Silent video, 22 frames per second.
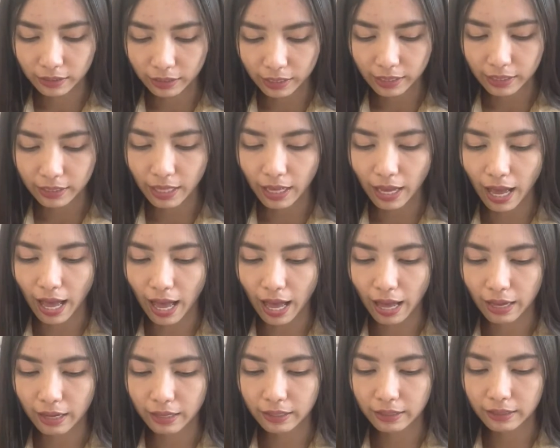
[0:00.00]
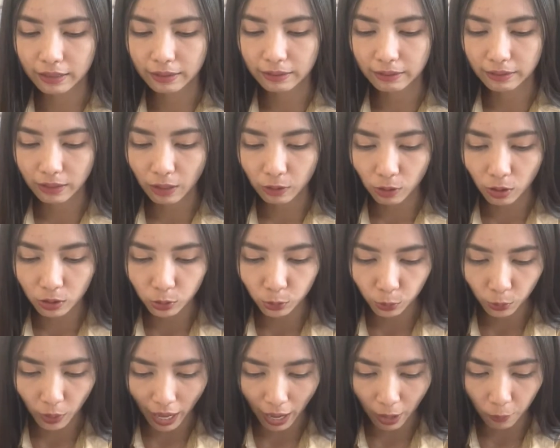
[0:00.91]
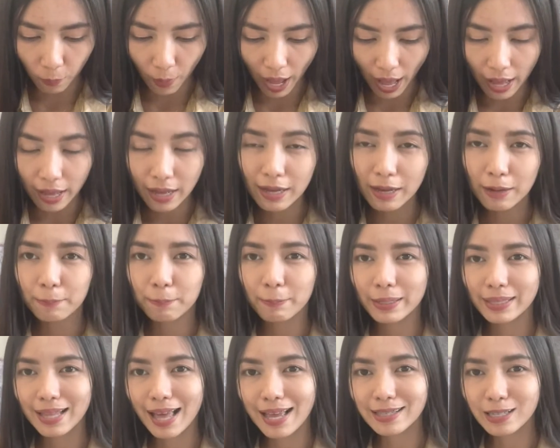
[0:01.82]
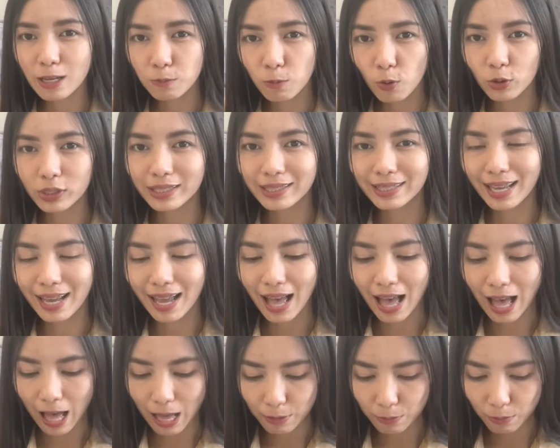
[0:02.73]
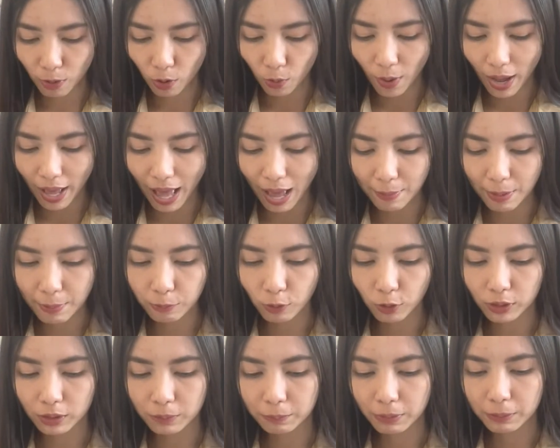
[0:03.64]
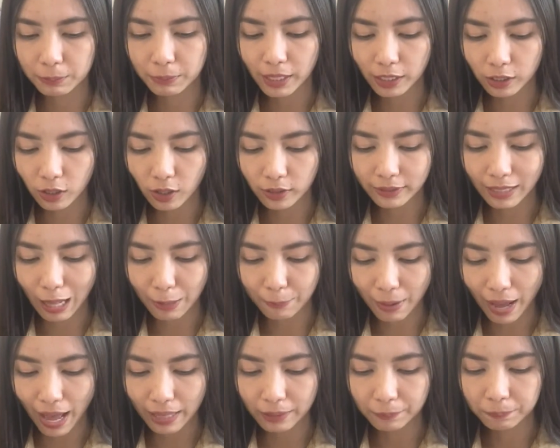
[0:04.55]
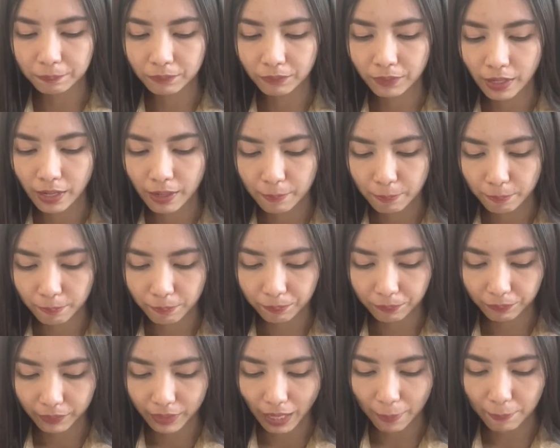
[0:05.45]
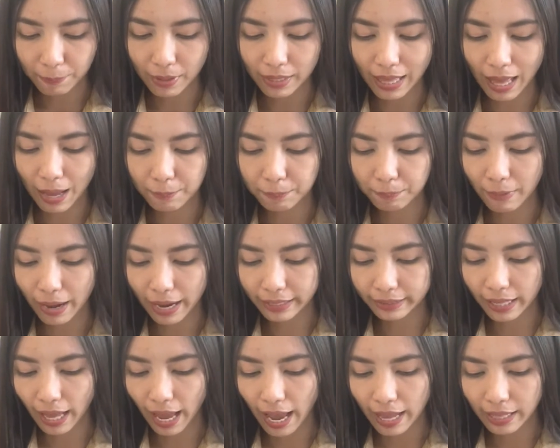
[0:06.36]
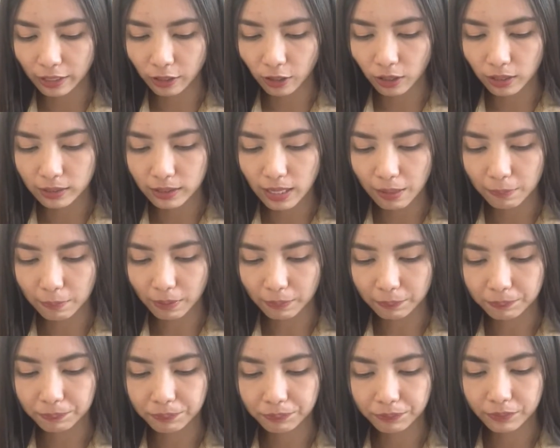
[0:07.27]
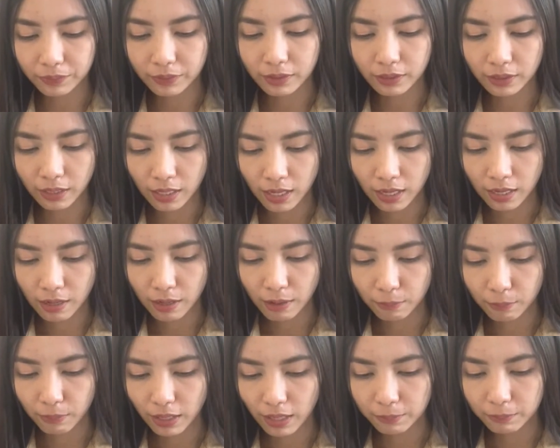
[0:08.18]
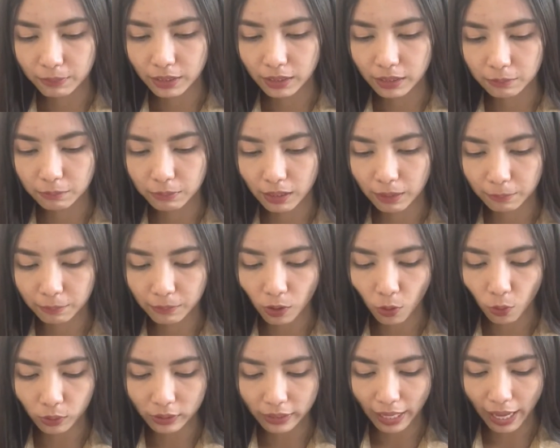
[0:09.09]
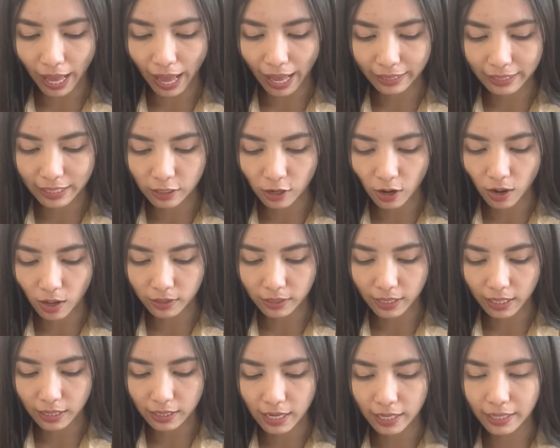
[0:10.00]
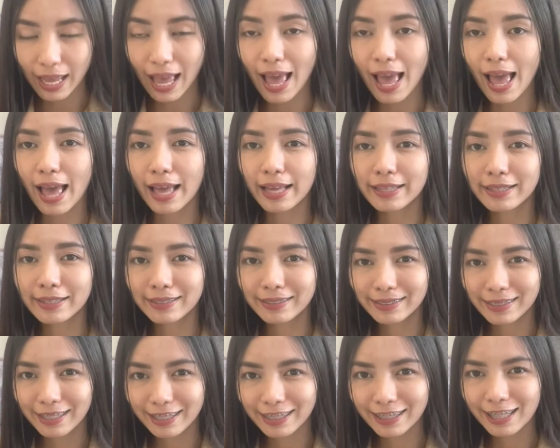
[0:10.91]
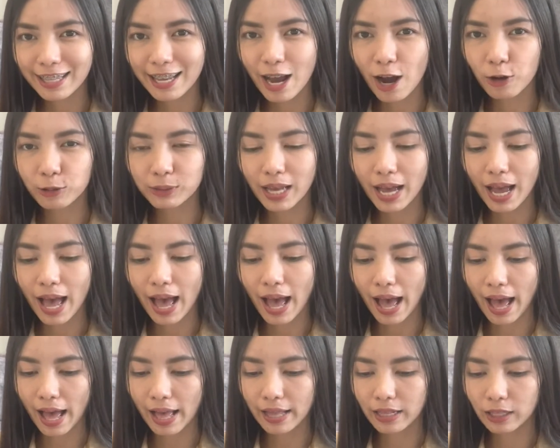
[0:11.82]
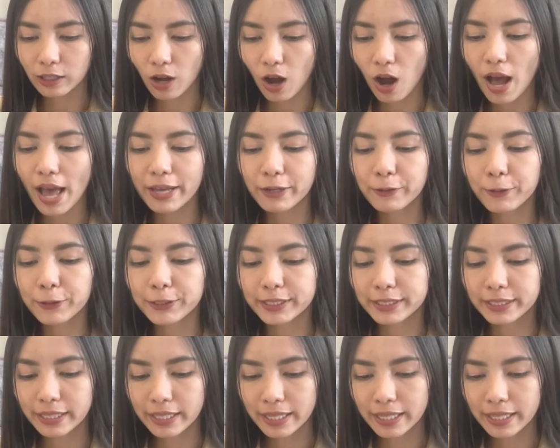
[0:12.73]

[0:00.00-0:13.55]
นี่นะคะแล้วก็ดูเอาว่า มันน่าจะหมดนะคะ เพราะว่าถ้าไม่หมดเพื่อนๆก็สามารถกลับมาทำใหม่ได้ ก็เลือกแบบเพิ่มขึ้นเพิ่มลงนะคะนี่ก็จะเลือกแค่นิดเดียวนะคะ แล้วก็ให้กด